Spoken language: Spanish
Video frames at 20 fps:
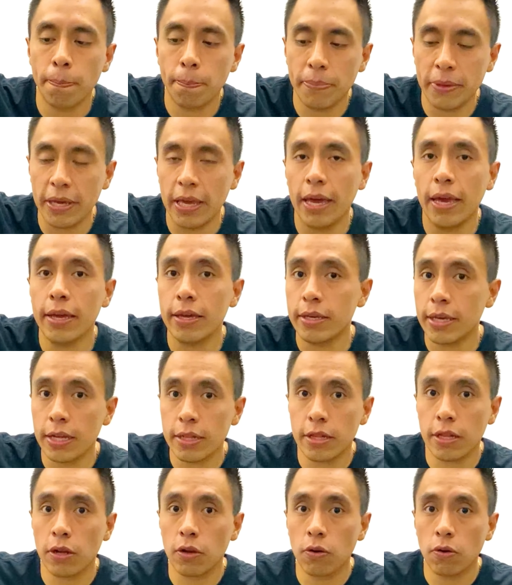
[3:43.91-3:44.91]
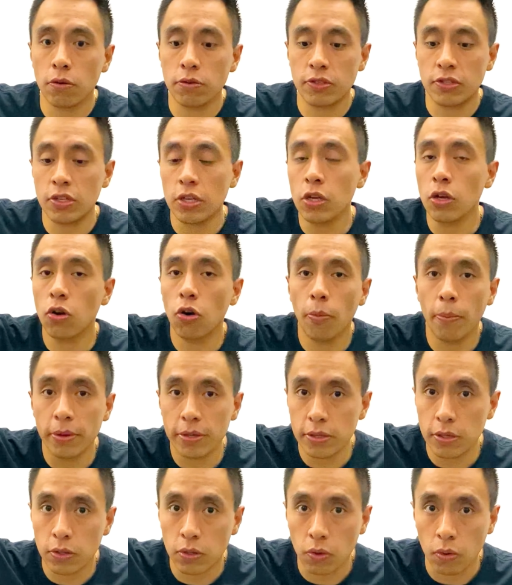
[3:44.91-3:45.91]
pie y ya tengo 5
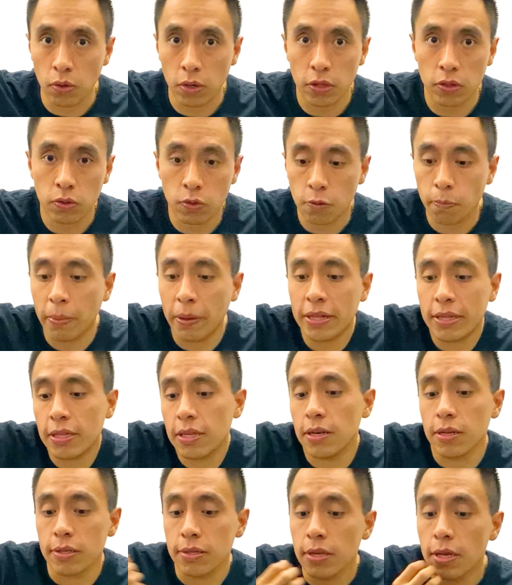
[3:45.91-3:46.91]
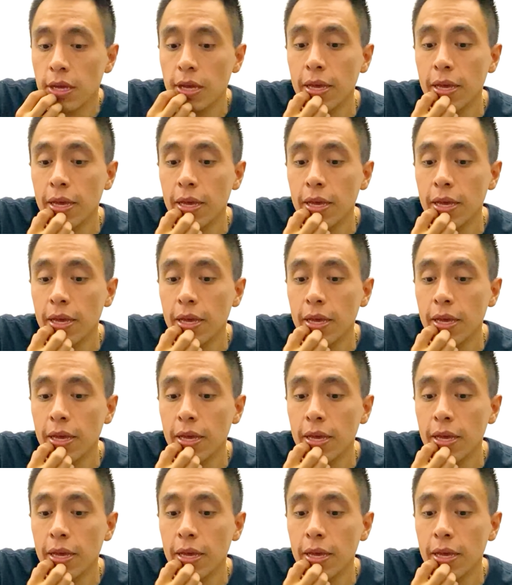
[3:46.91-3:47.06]
meses con estos patines.